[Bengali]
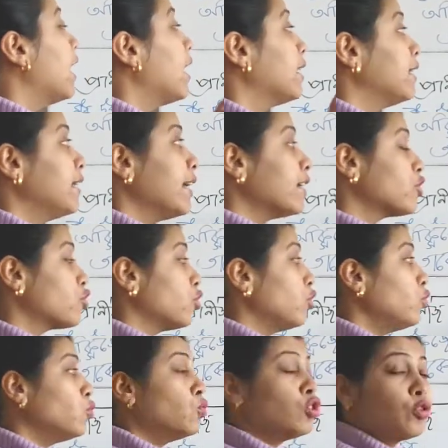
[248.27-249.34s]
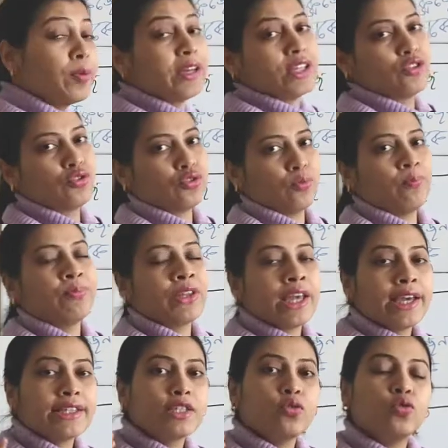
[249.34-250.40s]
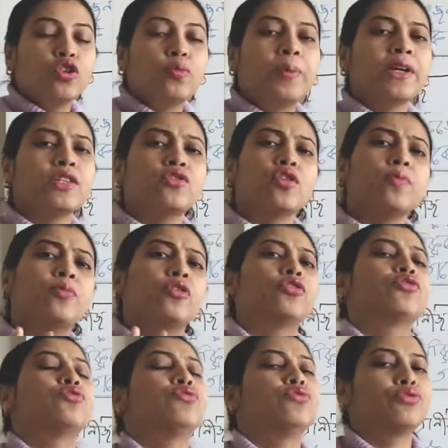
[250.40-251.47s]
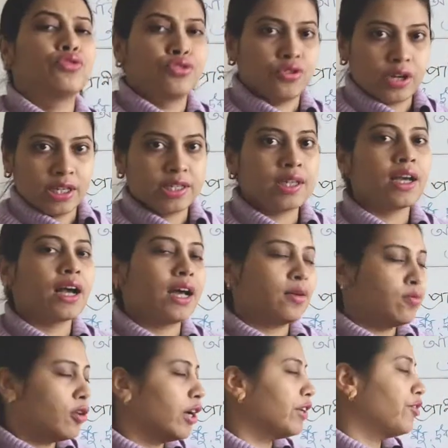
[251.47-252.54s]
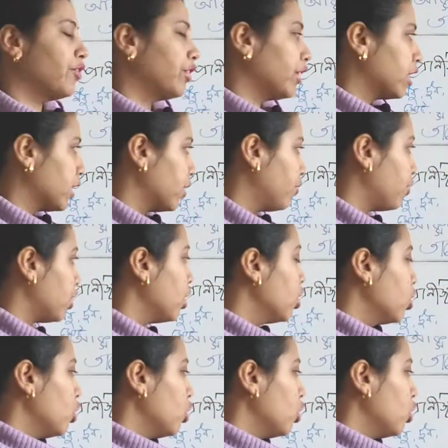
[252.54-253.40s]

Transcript: আর নেক্সট হলো উদ্ভিজ্জ যে উদ্ভিজ্জ প্রচুর উৎস আছে কার্বোহাইড্রেটের ক্ষেত্রে